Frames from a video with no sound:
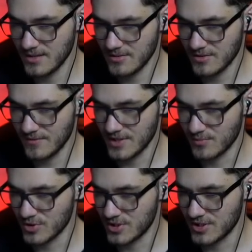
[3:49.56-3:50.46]
No to wiecie,
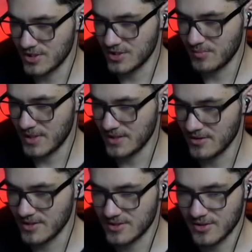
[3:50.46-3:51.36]
po 40 parę
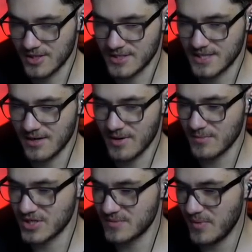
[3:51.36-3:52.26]
to jest, to jest całkiem
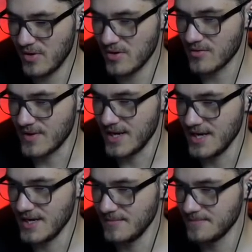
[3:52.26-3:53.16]

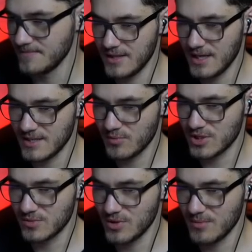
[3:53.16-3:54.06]
spokojnie. Teraz
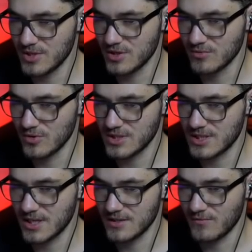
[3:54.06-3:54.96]
potrzebujemy się
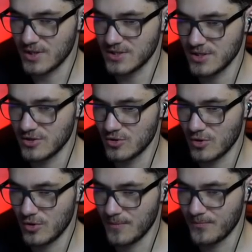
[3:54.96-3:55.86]
dostać właśnie
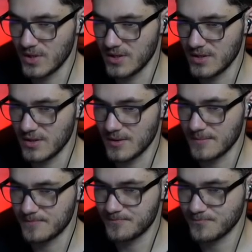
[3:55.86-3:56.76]
do mm,
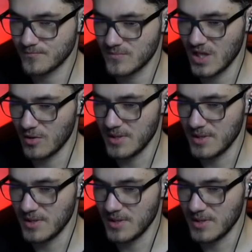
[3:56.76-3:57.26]
y, tego